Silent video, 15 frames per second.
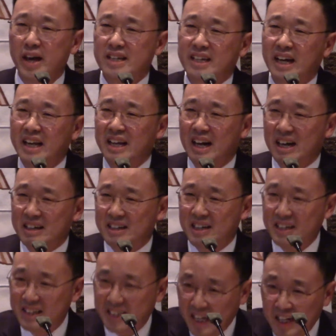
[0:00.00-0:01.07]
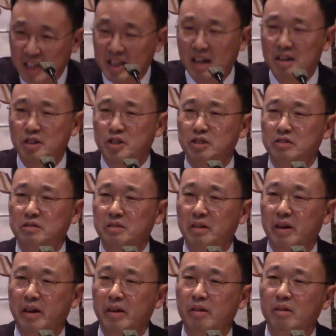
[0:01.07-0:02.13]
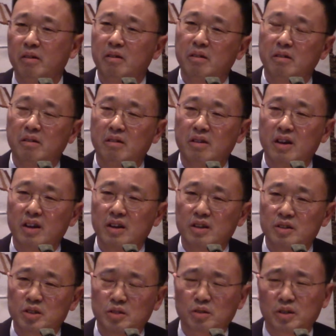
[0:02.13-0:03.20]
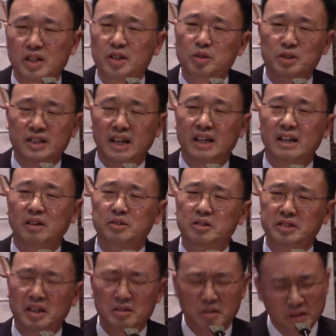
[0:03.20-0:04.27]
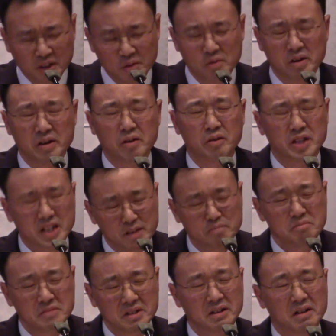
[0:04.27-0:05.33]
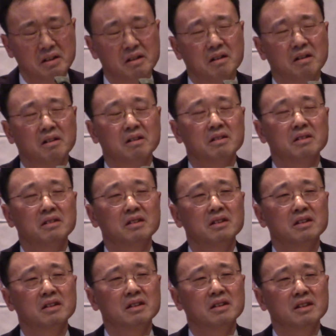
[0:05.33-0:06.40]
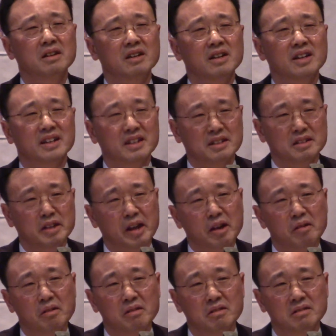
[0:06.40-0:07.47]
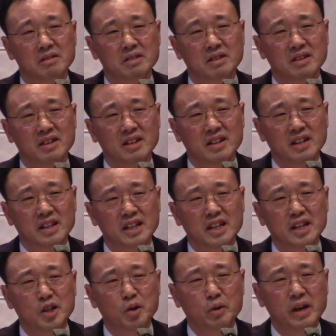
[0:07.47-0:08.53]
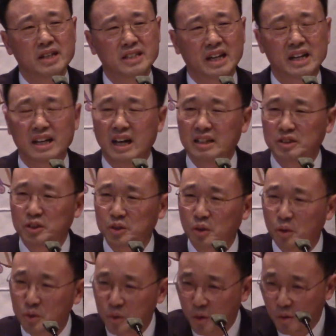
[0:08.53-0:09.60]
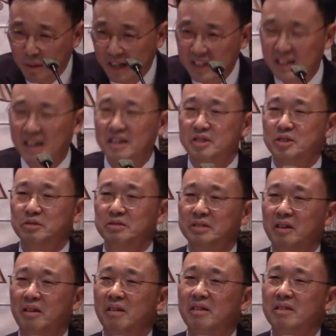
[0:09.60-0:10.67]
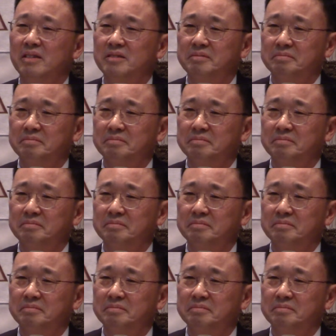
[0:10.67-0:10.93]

자리가 그렇게 기다려지는 거예요. 저도 기도 자리가 어떨 때는 어려워요. 힘들어요. 그런데요, 기도의 자리가 손꼽아 기다려지고요.